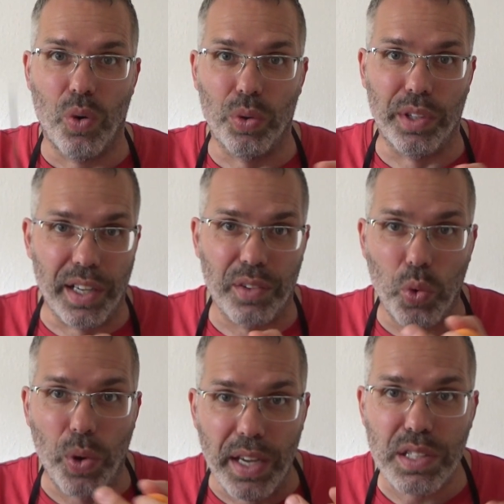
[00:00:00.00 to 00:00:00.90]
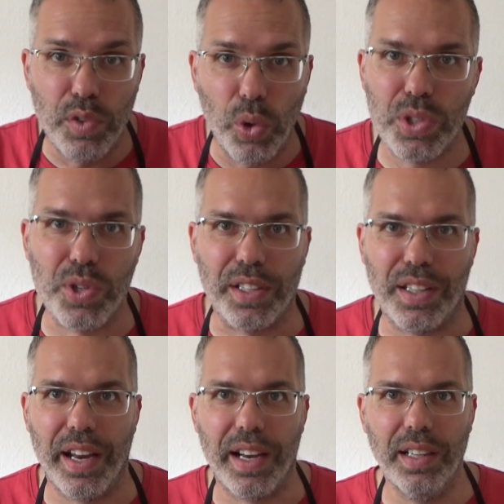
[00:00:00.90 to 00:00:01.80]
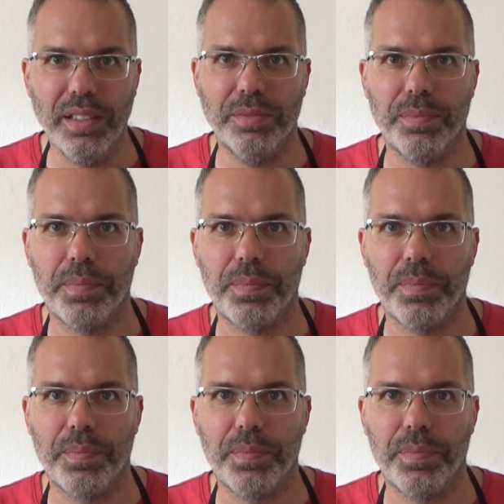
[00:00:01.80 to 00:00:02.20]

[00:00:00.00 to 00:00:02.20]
Und ein US-Flugzeugträger,